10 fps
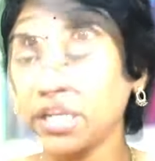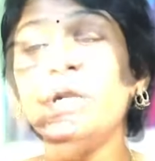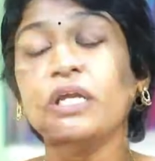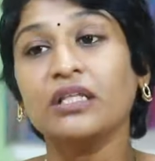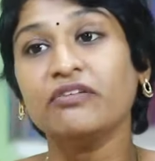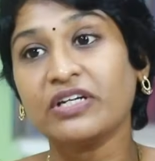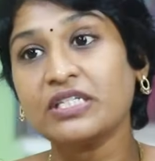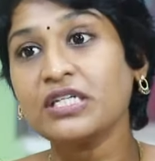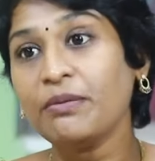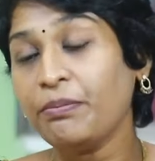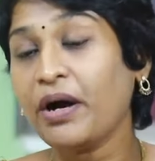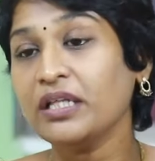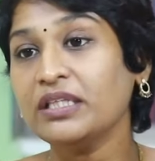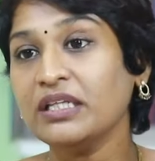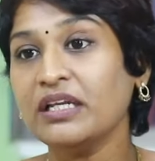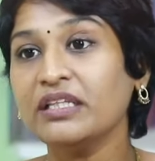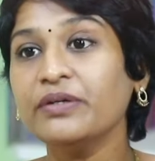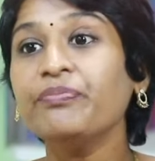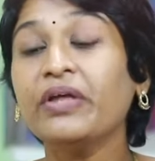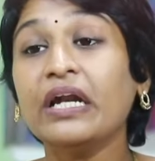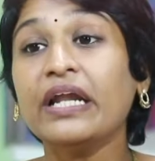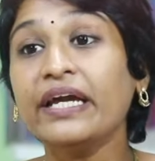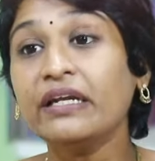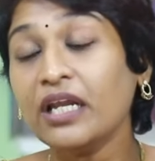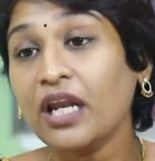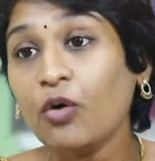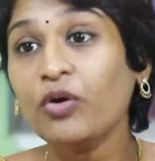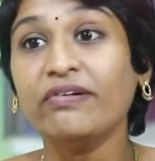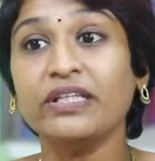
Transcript: பட் அது ஃபஸ்ட் டைம் பார்த்ததுலேருந்து நைட்டெல்லாம் அவங்க